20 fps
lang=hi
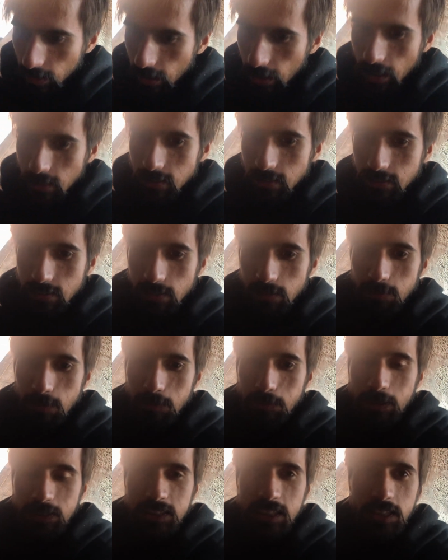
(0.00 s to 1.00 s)
आज असल में
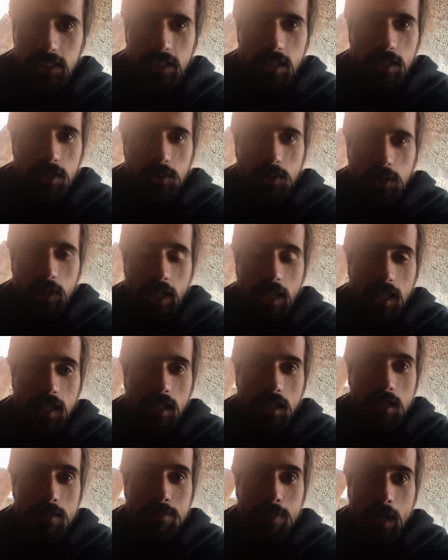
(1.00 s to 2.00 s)
मसला ये हो गया ना
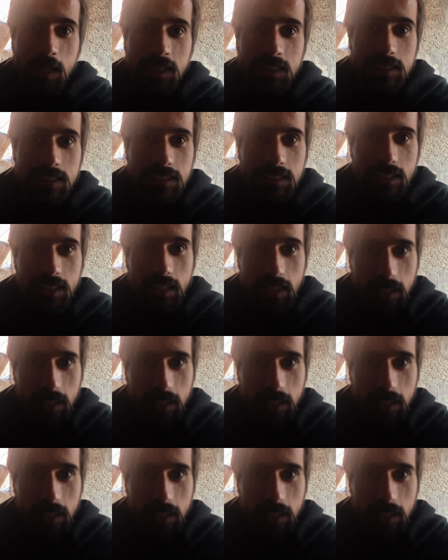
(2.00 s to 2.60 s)
कि पानी सही तरह